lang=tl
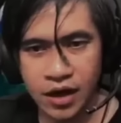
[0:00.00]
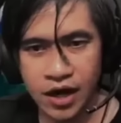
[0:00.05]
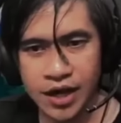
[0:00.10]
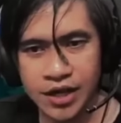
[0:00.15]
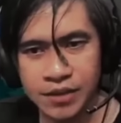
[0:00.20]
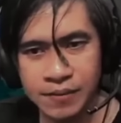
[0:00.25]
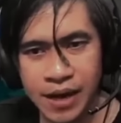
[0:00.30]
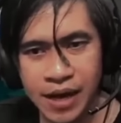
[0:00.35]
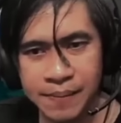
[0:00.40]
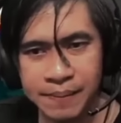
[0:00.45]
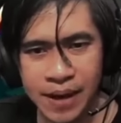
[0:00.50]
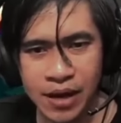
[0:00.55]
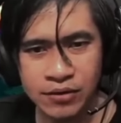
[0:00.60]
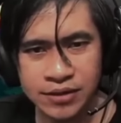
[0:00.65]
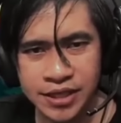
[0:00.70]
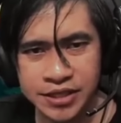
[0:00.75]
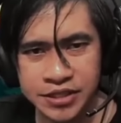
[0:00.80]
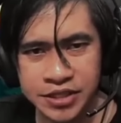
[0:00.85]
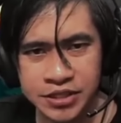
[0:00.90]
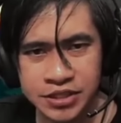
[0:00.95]
O, oh, yung mga
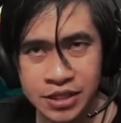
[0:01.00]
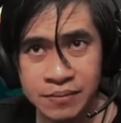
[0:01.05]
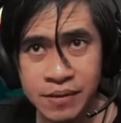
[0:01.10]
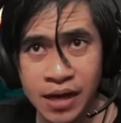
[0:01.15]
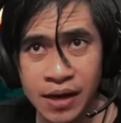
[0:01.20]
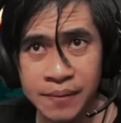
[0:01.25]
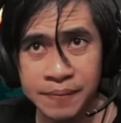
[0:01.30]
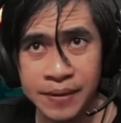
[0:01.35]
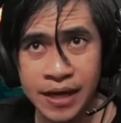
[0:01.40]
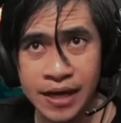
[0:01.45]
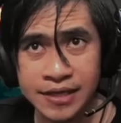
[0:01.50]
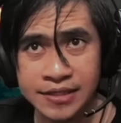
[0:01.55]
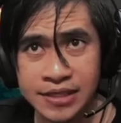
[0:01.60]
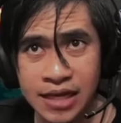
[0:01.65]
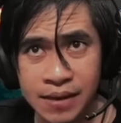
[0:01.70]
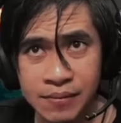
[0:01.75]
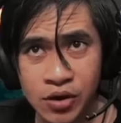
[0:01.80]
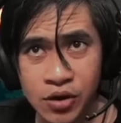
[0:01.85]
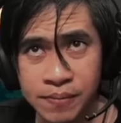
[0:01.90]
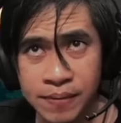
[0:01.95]
bagong dating dyan mga priya,
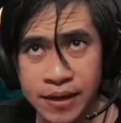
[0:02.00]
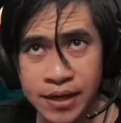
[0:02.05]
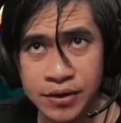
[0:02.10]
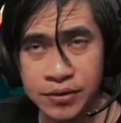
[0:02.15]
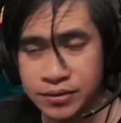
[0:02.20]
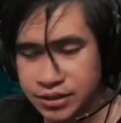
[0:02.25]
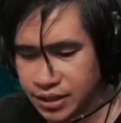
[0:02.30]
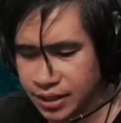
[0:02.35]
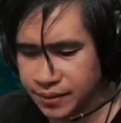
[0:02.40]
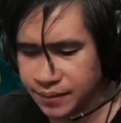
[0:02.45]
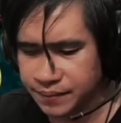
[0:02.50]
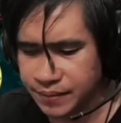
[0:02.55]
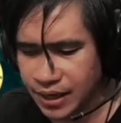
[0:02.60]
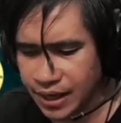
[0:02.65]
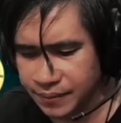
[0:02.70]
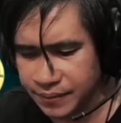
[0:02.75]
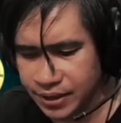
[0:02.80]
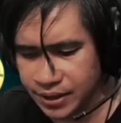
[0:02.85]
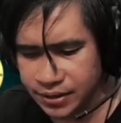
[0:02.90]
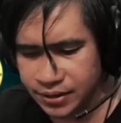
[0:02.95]
kasama ko pala yung team
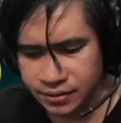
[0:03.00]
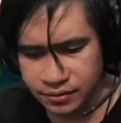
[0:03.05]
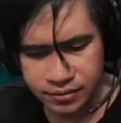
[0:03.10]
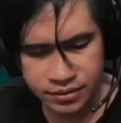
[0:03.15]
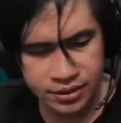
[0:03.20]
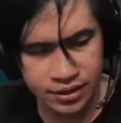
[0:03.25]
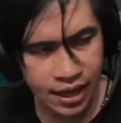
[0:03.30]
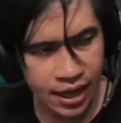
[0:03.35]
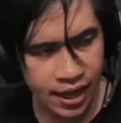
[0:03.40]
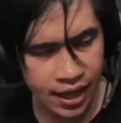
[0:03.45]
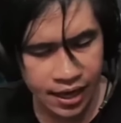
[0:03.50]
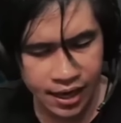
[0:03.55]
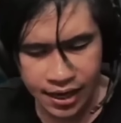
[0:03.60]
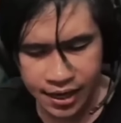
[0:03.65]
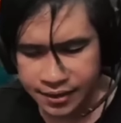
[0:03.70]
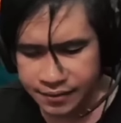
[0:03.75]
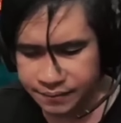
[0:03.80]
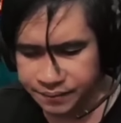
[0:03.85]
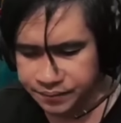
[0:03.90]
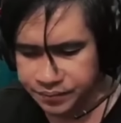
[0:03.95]
namin sa
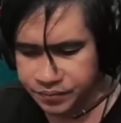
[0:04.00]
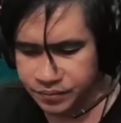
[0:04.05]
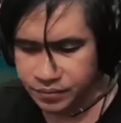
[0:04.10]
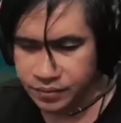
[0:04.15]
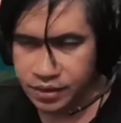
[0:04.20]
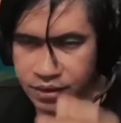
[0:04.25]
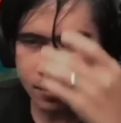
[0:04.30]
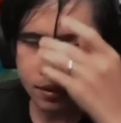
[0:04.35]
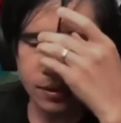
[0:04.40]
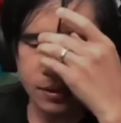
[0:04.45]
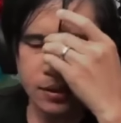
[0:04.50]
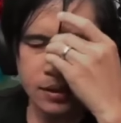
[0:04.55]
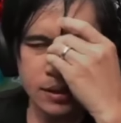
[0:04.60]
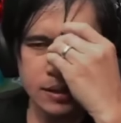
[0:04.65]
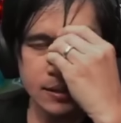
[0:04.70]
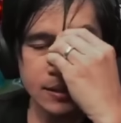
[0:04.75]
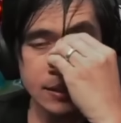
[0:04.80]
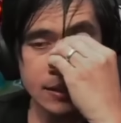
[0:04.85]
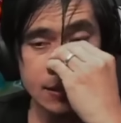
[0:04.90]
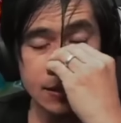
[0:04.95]
kan.
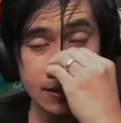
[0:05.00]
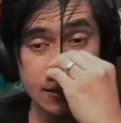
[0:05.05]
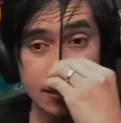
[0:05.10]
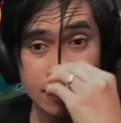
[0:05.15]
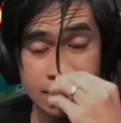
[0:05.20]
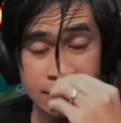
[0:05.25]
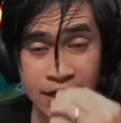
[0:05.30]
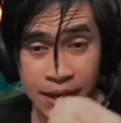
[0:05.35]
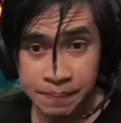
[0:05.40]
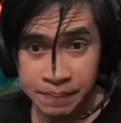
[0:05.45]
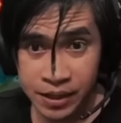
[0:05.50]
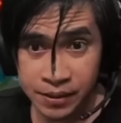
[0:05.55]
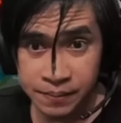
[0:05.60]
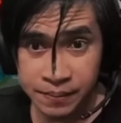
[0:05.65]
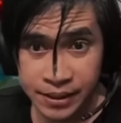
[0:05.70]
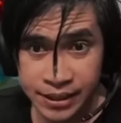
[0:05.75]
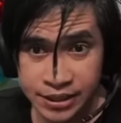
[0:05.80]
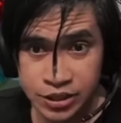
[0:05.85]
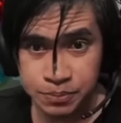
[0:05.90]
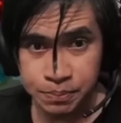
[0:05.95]
Sa
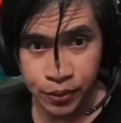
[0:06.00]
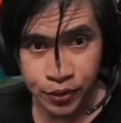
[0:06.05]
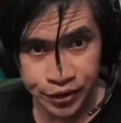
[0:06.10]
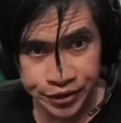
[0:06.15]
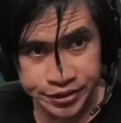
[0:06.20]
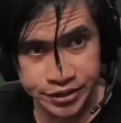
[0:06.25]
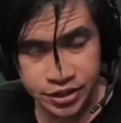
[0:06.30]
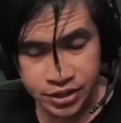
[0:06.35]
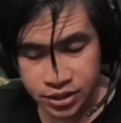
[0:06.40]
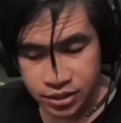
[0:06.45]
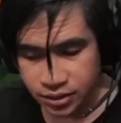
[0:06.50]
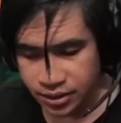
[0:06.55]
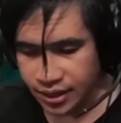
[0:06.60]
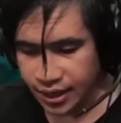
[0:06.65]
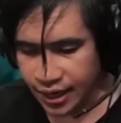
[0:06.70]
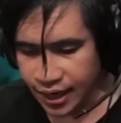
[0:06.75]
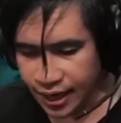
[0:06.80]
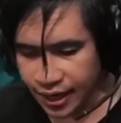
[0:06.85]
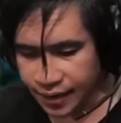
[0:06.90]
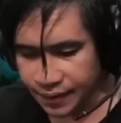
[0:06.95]
PB
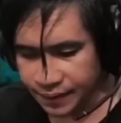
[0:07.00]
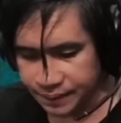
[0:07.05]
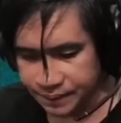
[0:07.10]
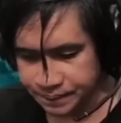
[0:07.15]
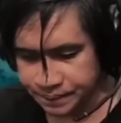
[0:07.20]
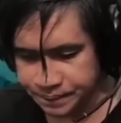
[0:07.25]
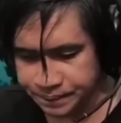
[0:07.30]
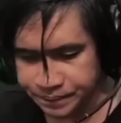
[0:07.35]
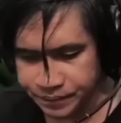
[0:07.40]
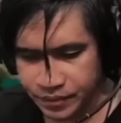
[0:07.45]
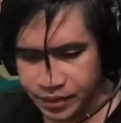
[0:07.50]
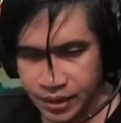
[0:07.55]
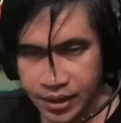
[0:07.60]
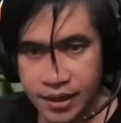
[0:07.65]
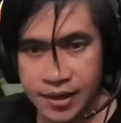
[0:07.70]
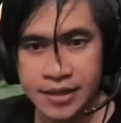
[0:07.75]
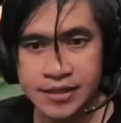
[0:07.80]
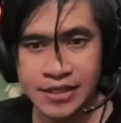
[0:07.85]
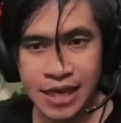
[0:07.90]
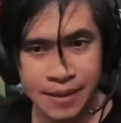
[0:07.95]
Sports, ha?
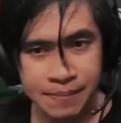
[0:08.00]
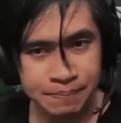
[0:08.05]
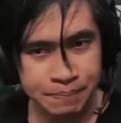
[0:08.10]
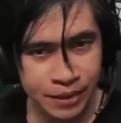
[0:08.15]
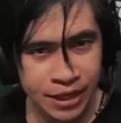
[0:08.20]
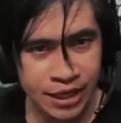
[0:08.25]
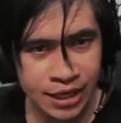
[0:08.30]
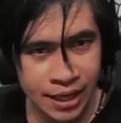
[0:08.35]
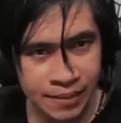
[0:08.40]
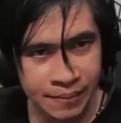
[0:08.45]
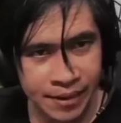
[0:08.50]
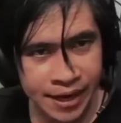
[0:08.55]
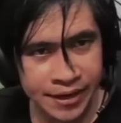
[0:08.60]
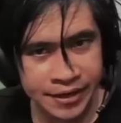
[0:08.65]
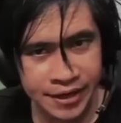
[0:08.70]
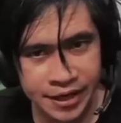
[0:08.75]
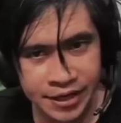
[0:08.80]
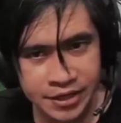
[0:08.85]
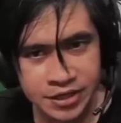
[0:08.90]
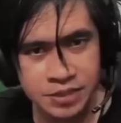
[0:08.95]
Same field
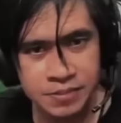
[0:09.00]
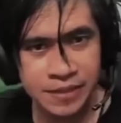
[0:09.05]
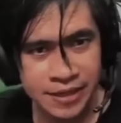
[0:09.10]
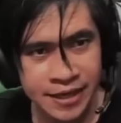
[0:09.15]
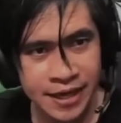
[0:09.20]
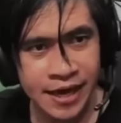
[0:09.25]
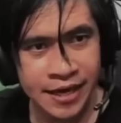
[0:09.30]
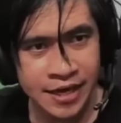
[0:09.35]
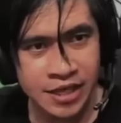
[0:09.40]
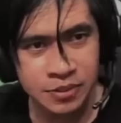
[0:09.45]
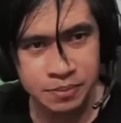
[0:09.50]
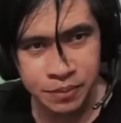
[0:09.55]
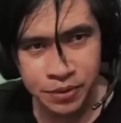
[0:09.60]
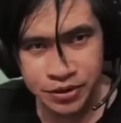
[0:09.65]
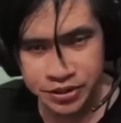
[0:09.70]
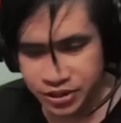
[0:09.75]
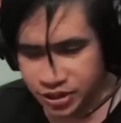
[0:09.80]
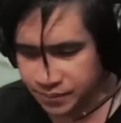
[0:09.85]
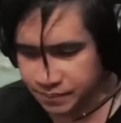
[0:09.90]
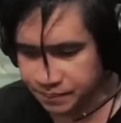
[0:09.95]
naman is me Minana
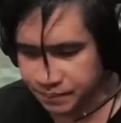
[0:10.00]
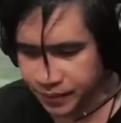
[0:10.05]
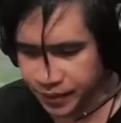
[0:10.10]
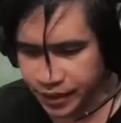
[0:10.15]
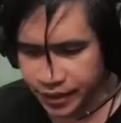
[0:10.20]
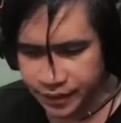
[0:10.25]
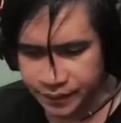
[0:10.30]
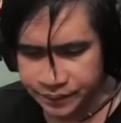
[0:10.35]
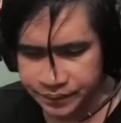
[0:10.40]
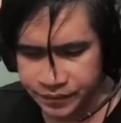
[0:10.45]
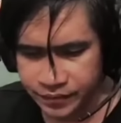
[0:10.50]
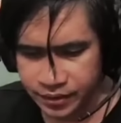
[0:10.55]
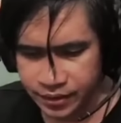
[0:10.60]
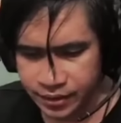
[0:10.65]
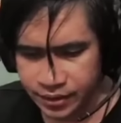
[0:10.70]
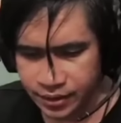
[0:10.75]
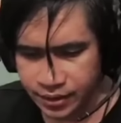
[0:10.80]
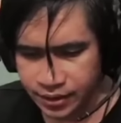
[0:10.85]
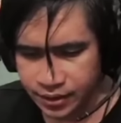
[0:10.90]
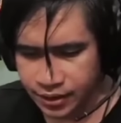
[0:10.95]
Sports, siyempre.
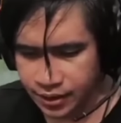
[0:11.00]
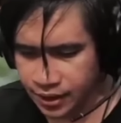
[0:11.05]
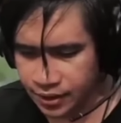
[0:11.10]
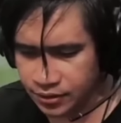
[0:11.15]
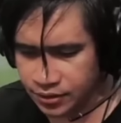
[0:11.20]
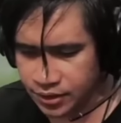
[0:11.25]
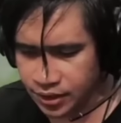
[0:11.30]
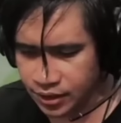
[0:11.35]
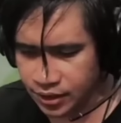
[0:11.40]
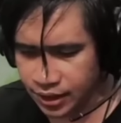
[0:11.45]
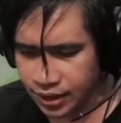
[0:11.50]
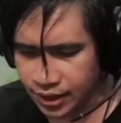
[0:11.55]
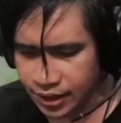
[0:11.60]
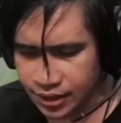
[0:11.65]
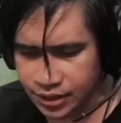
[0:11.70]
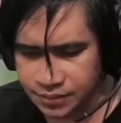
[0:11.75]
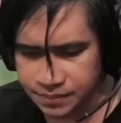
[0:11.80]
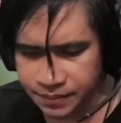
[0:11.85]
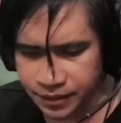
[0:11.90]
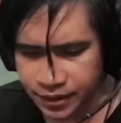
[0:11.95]
Ganon tayo
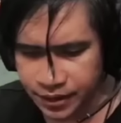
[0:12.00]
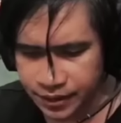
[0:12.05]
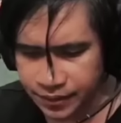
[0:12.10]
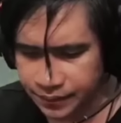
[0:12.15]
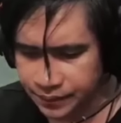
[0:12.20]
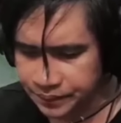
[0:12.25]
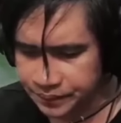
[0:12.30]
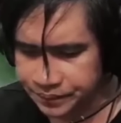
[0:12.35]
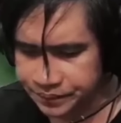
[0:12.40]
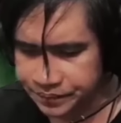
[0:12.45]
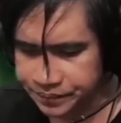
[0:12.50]
kalakas, pre.